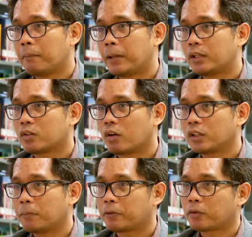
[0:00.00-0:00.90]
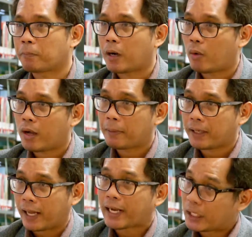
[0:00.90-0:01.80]
เป็นช่องที่ประสบภาวะปัญ
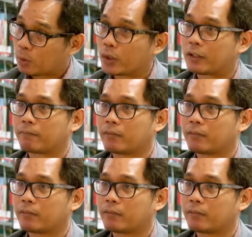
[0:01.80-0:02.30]
หาขาดทุน